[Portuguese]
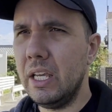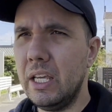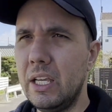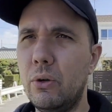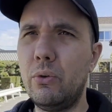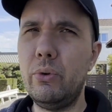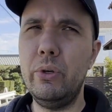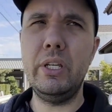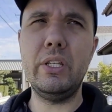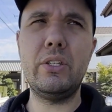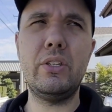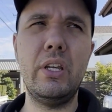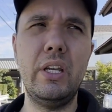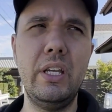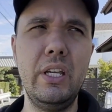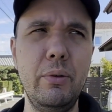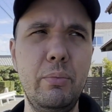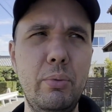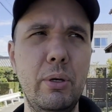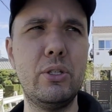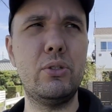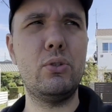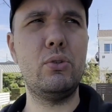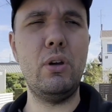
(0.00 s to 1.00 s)
E com isso
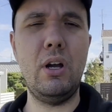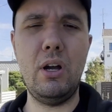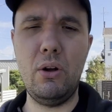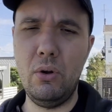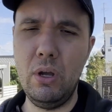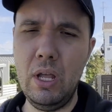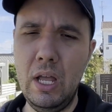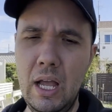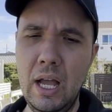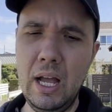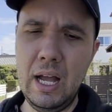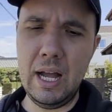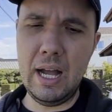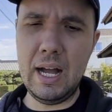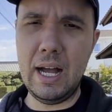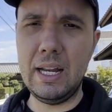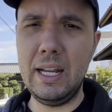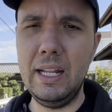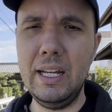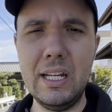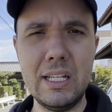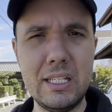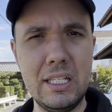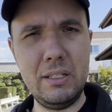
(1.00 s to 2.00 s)
aí, pessoal,
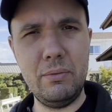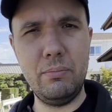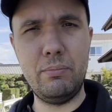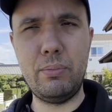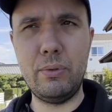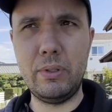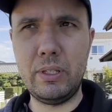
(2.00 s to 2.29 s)
além das